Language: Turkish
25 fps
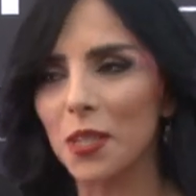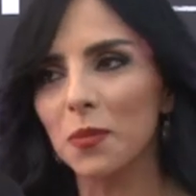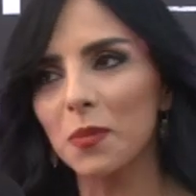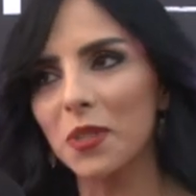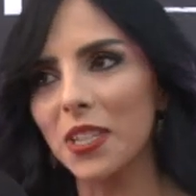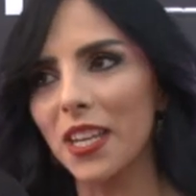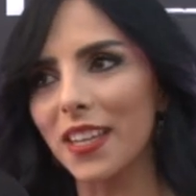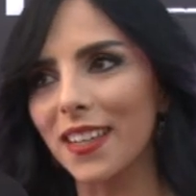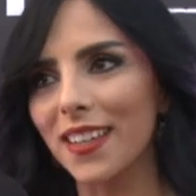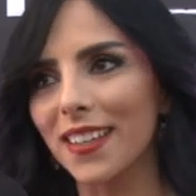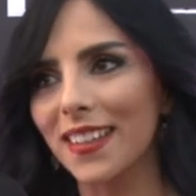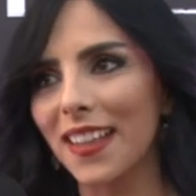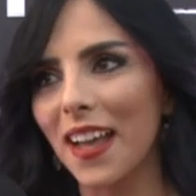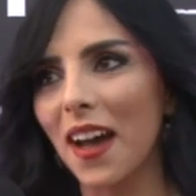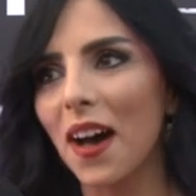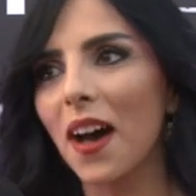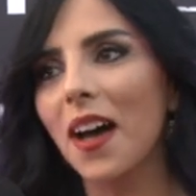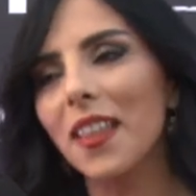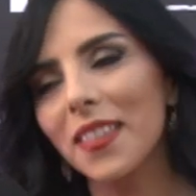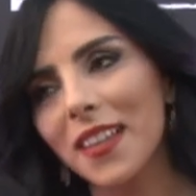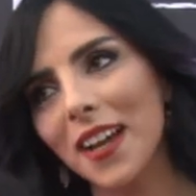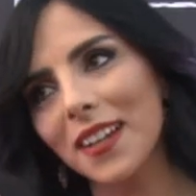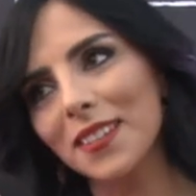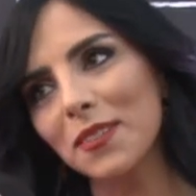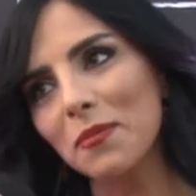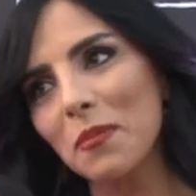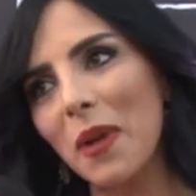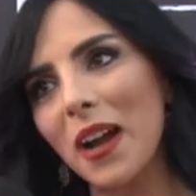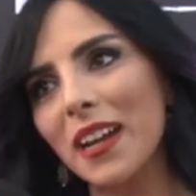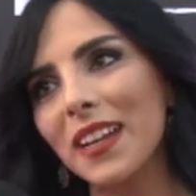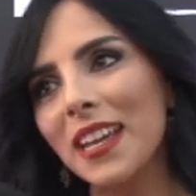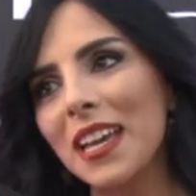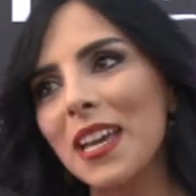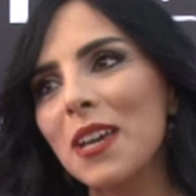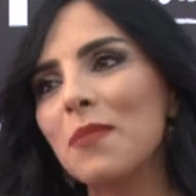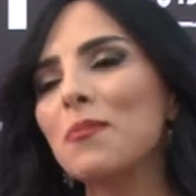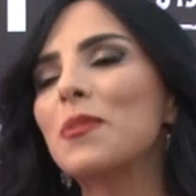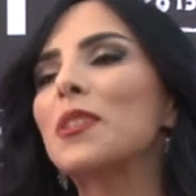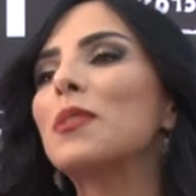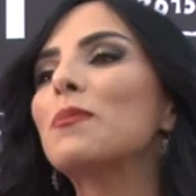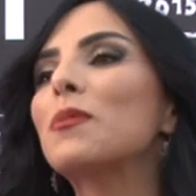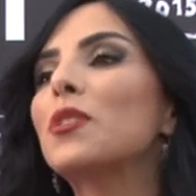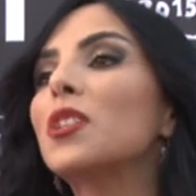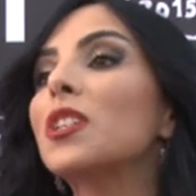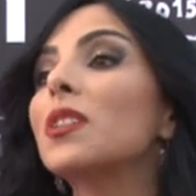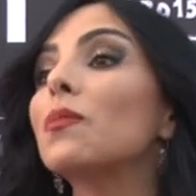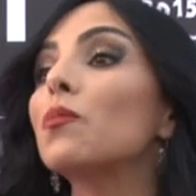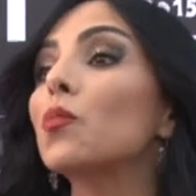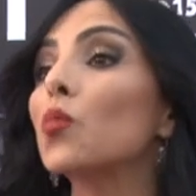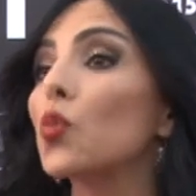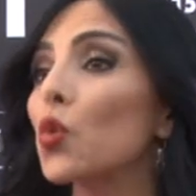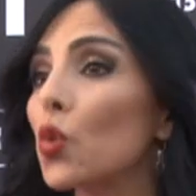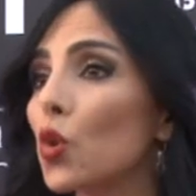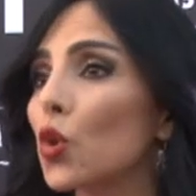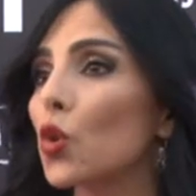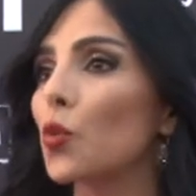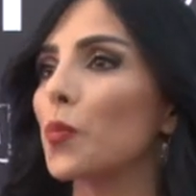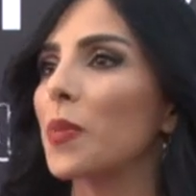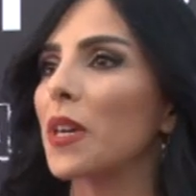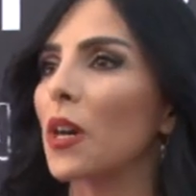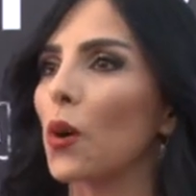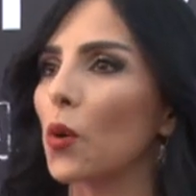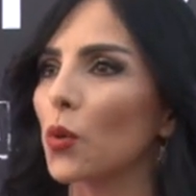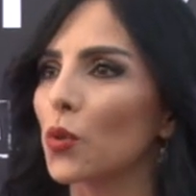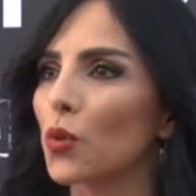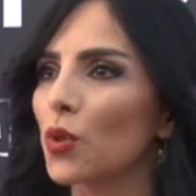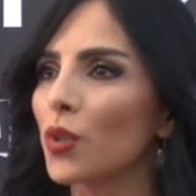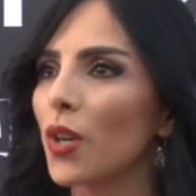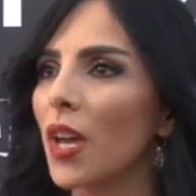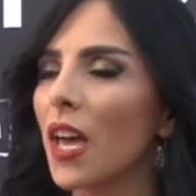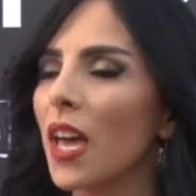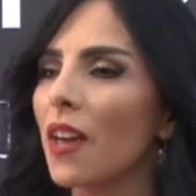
bir şekilde anlatmak bizim için büyük bir onur